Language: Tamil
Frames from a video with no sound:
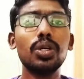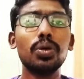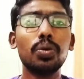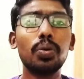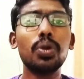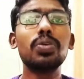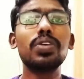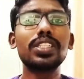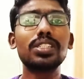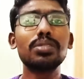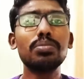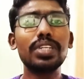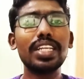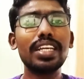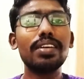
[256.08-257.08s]
ஒரு வருஷம்
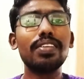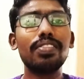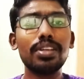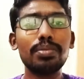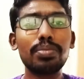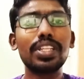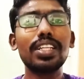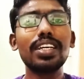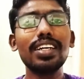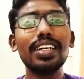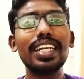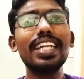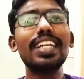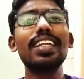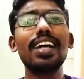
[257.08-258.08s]
இப்போ தான்
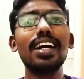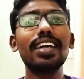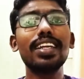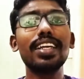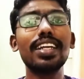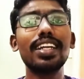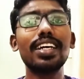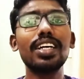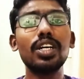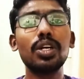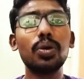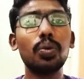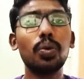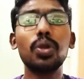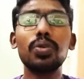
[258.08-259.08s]
என்ட்ரி ஆகுறீங்கன்னா
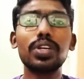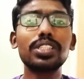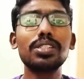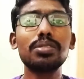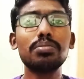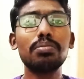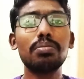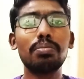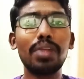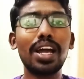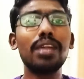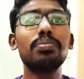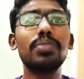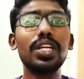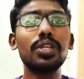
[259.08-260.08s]
ஒரு வருஷம்
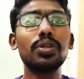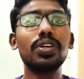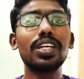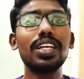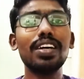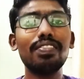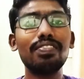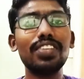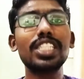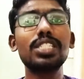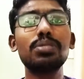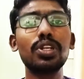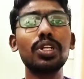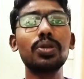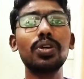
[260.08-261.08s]
பிளான் பண்ணிக்கோங்க ஃபிக்ஸ்
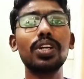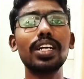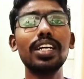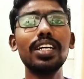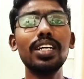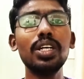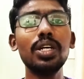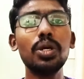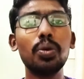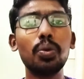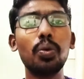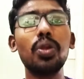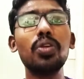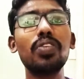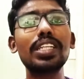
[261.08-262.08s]
பண்ணிக்கோங்க
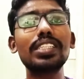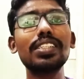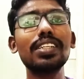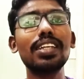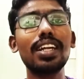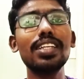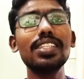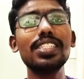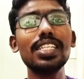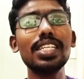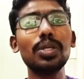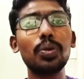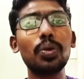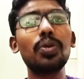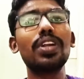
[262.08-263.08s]
ஒரு வருஷம் கழித்து
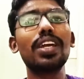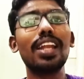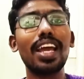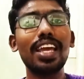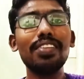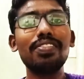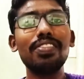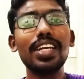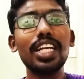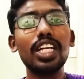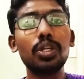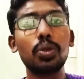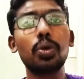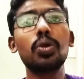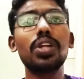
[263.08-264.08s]
உங்களுடைய லைஃபே
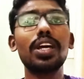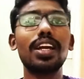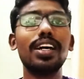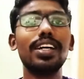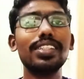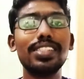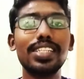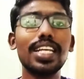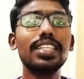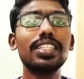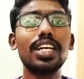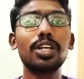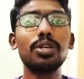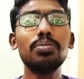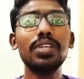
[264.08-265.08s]
டோட்டலாக சேஞ்ச்
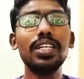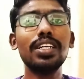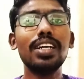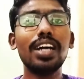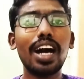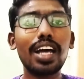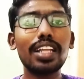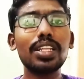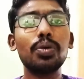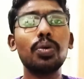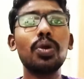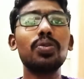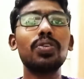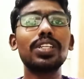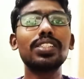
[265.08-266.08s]
ஆகும் அந்த
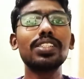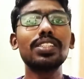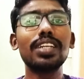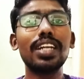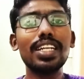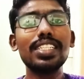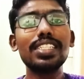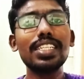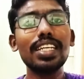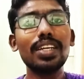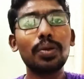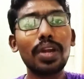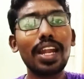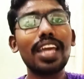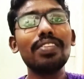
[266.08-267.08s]
ஒரு வருஷத்துக்கு கழித்து
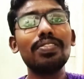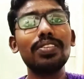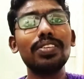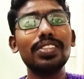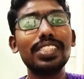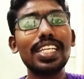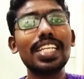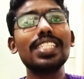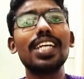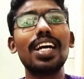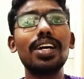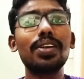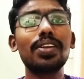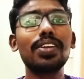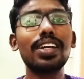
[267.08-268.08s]
உங்கள் லைஃப் சேஞ்ச்
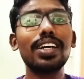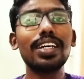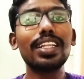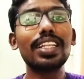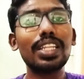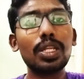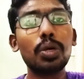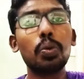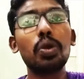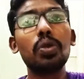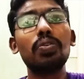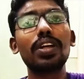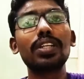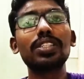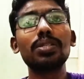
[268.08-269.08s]
ஆகணும்னா இந்த ஒரு
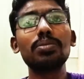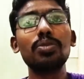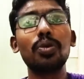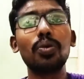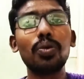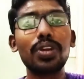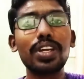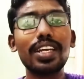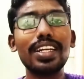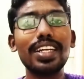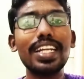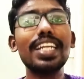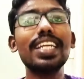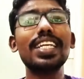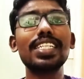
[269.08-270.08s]
வருஷம் உங்களுடைய
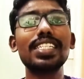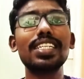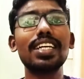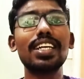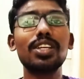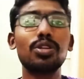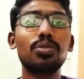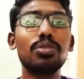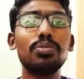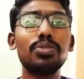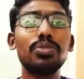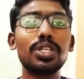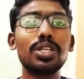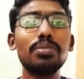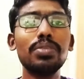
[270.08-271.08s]
டெடிக்கேஷனுங்கிறது ரொம்ப
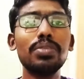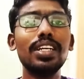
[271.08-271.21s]
முக்கியம்